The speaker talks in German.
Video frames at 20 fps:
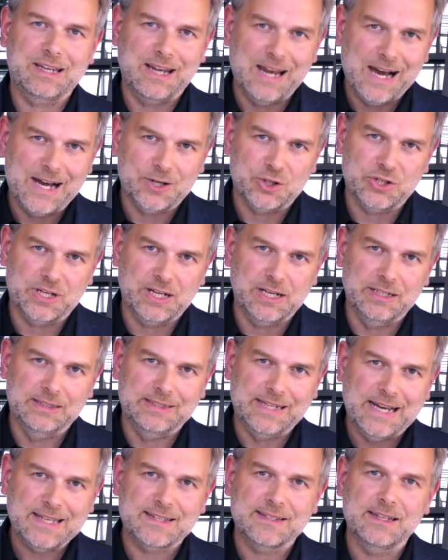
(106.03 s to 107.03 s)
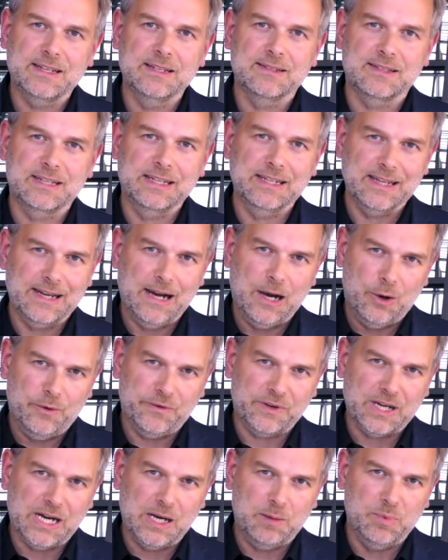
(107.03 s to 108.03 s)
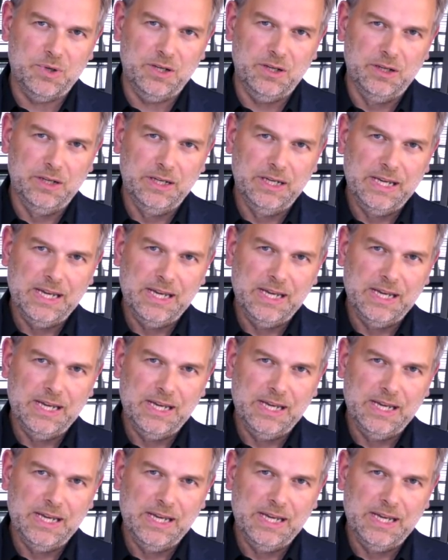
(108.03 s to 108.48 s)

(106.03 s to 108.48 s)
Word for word: klarstellen. Das ist ihre Aufgabe.